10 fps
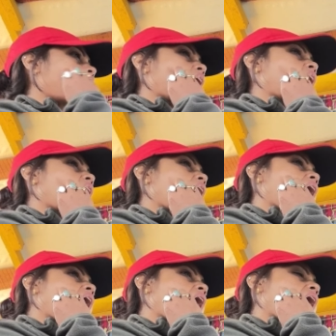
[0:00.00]
एक से लेकर
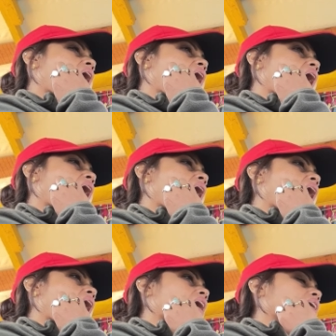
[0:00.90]
सवा एक तक
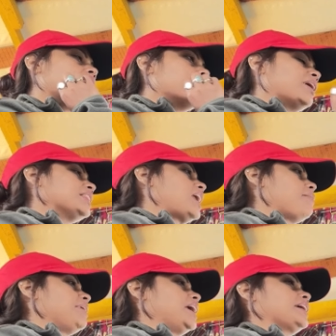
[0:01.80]
पंद्रह
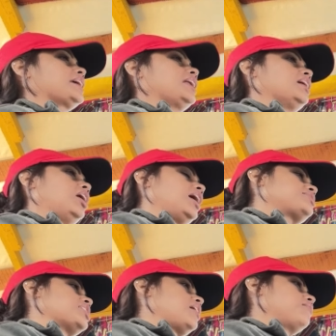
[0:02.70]
मिनट के लिए अच्छा